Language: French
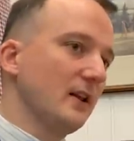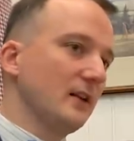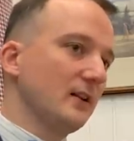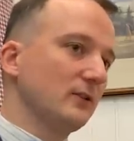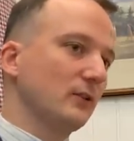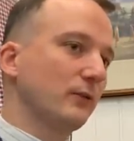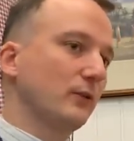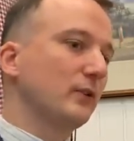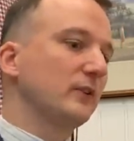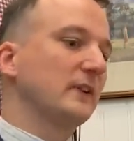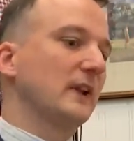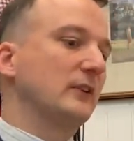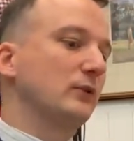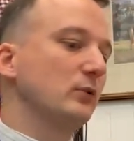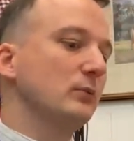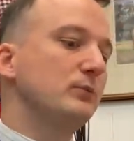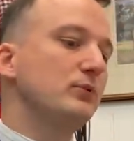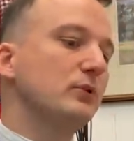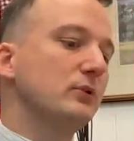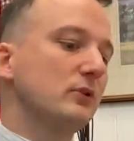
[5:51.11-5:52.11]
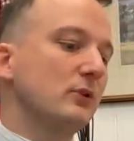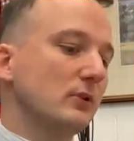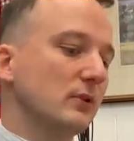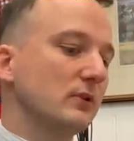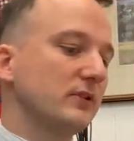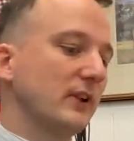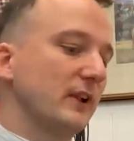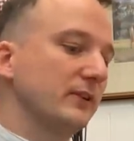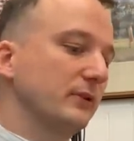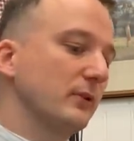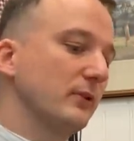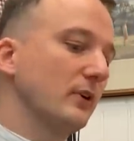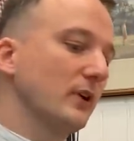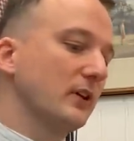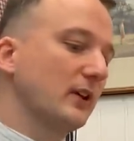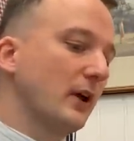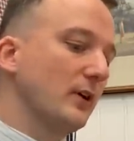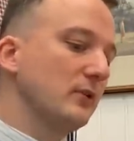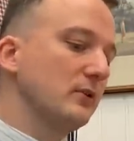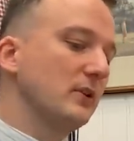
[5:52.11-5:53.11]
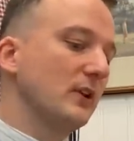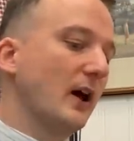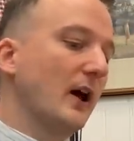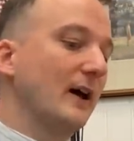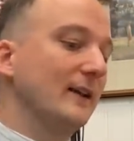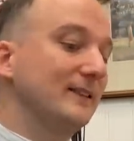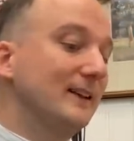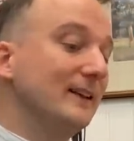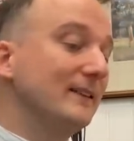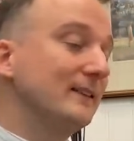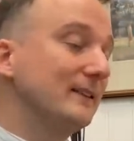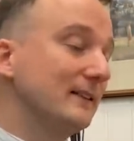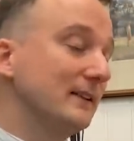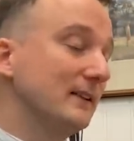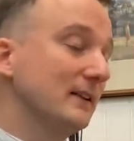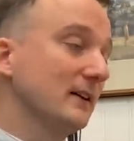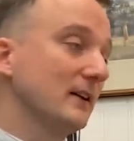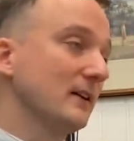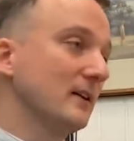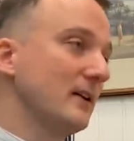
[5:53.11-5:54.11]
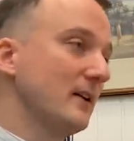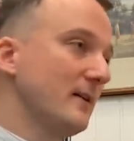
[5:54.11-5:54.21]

Sauf que ça se bute, euh, ça se heurte à, un désir